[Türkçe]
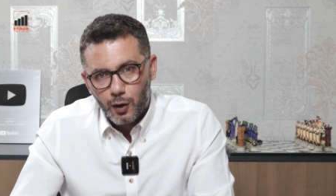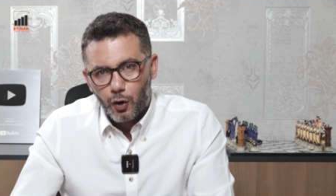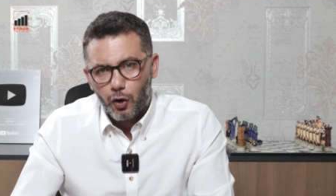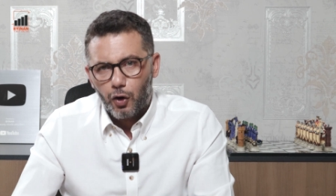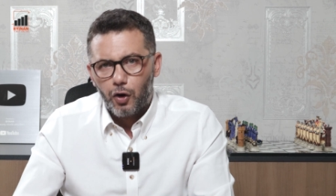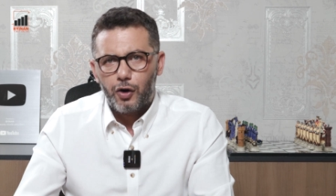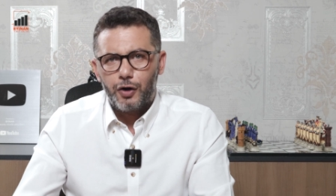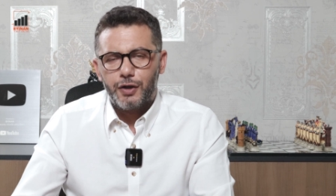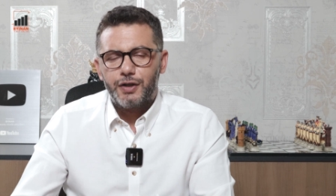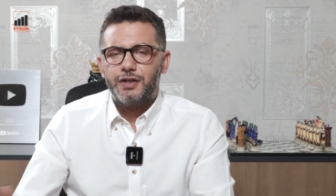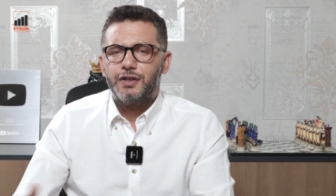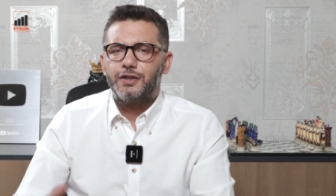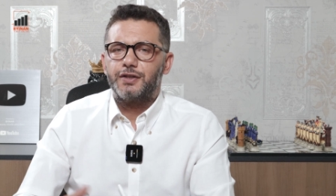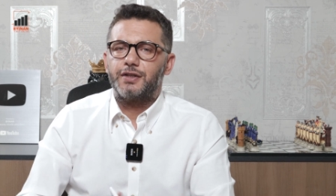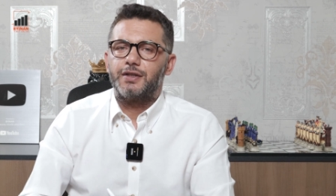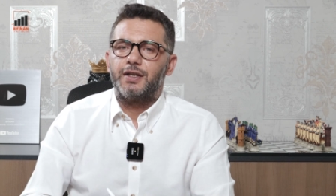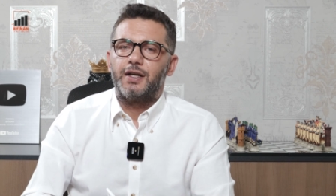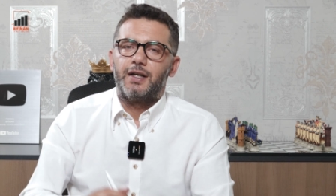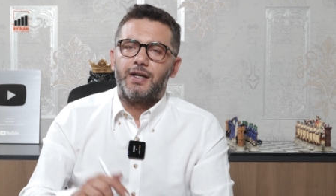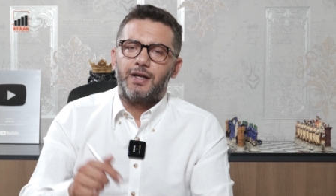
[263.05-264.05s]

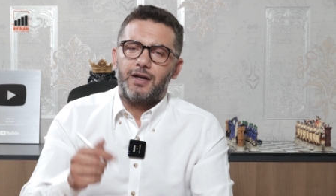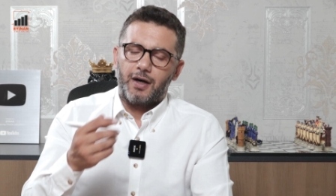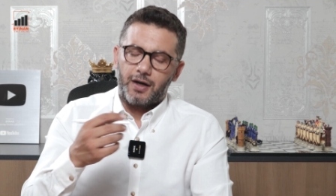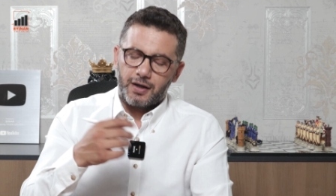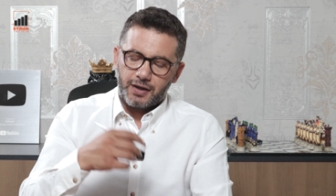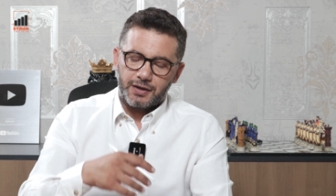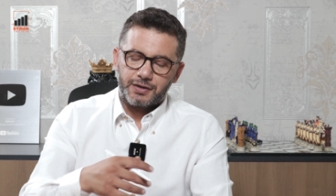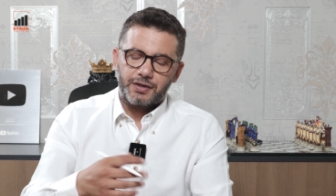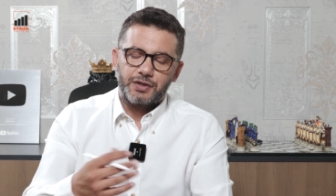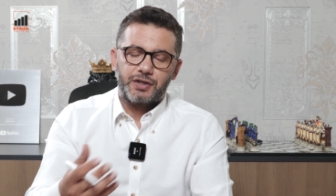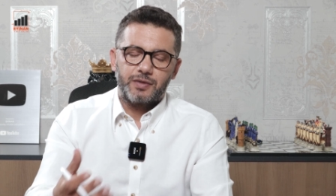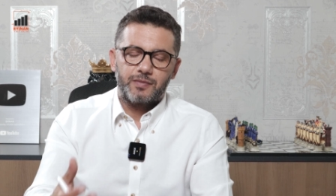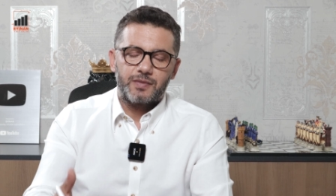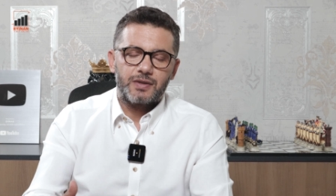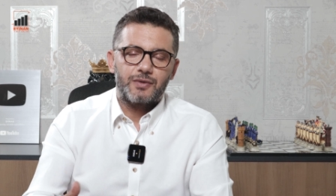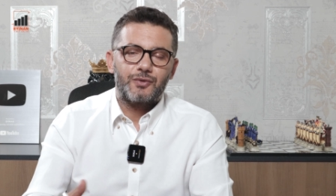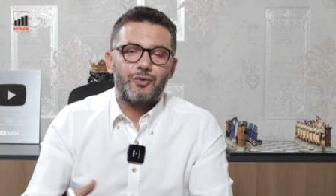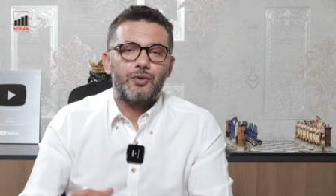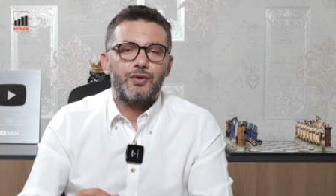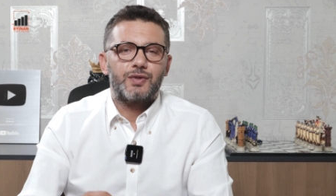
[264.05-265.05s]
Hayır,
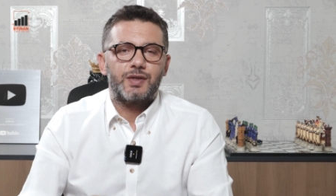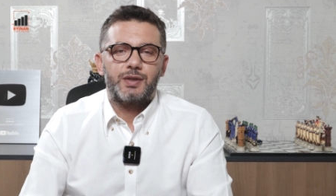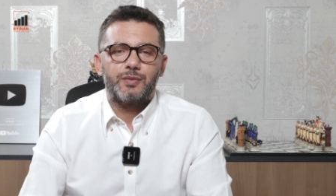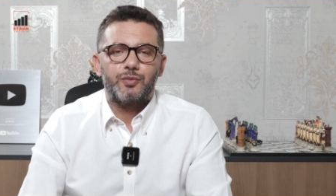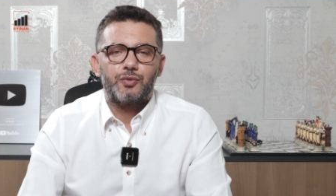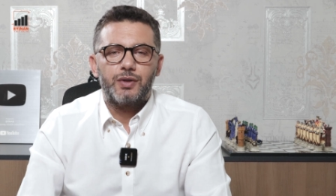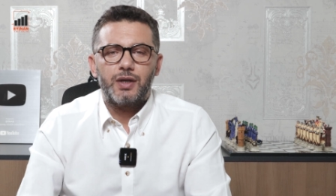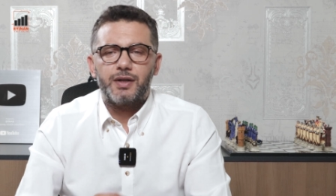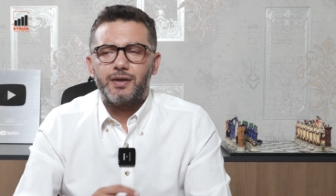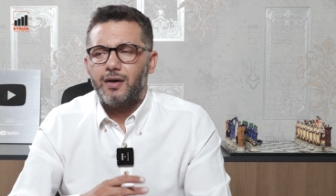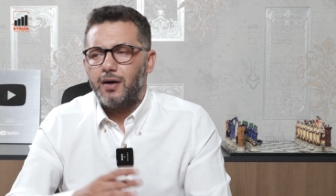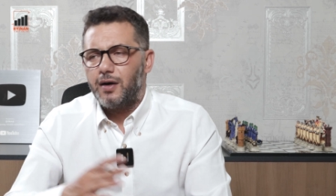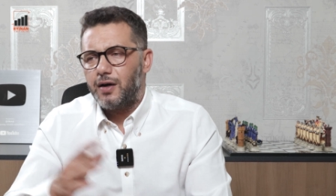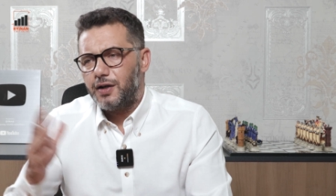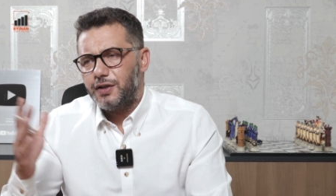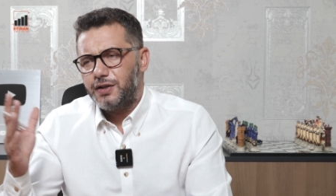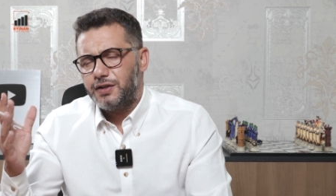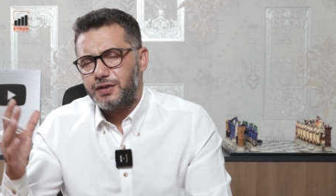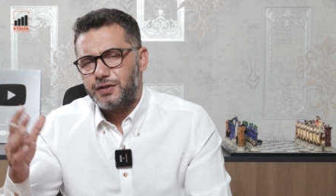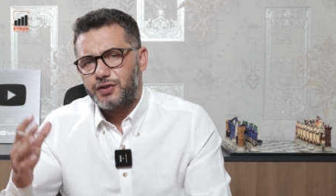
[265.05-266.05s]
arkadaşımızın sözleri bunlar.
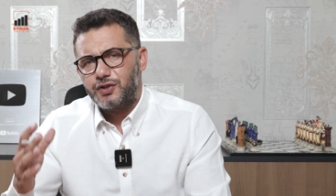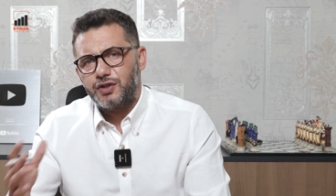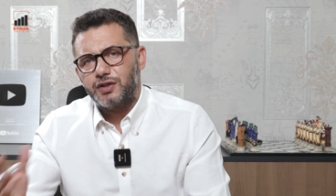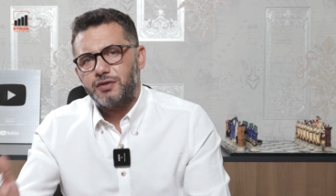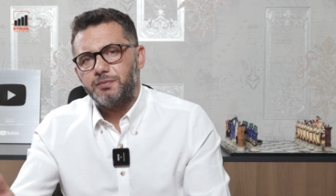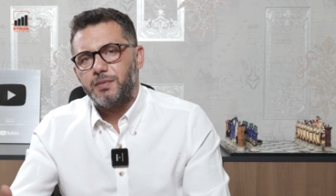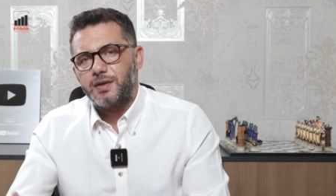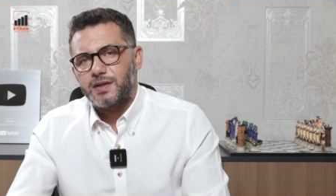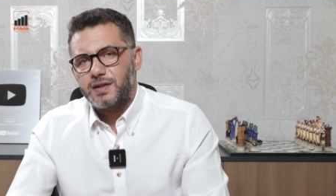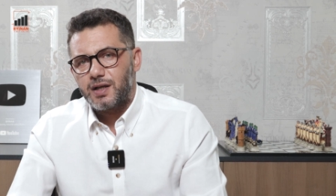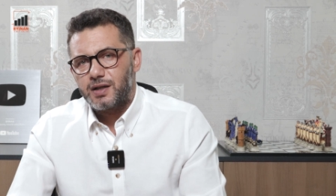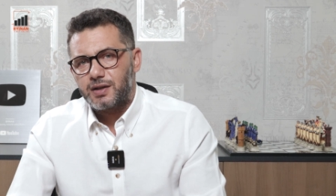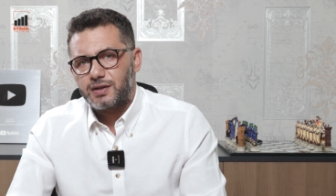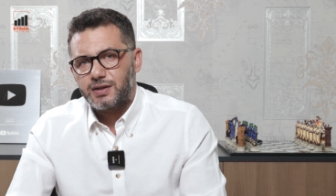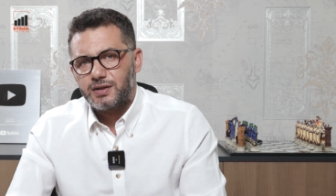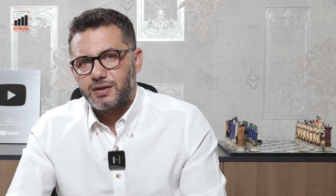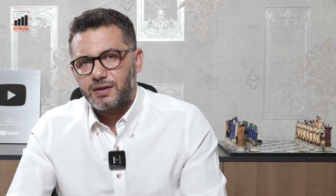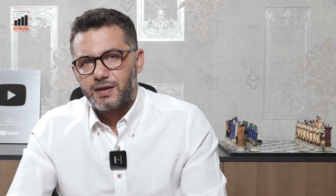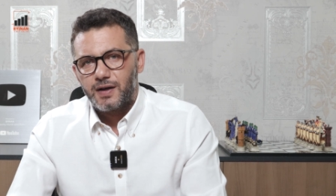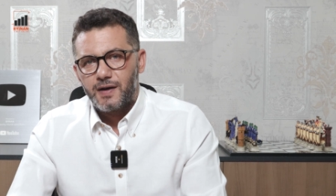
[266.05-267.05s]
Hayır çıkmaz
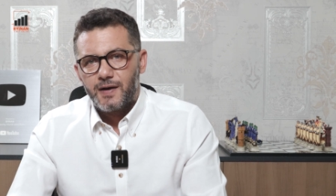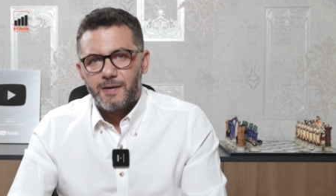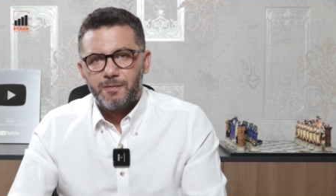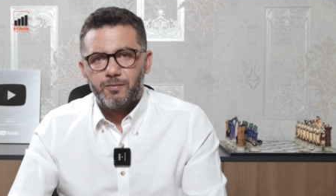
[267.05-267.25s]
artık.